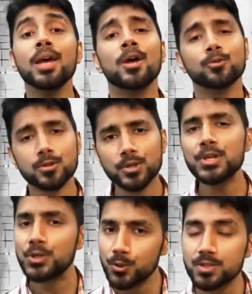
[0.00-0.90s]
तो उसको
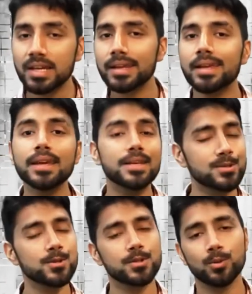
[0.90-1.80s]
यूज़ करके इसको
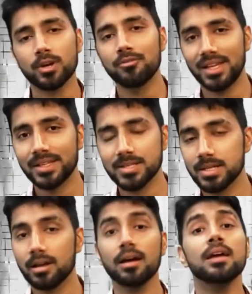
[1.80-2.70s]
ज़रूर अवेल कीजिएगा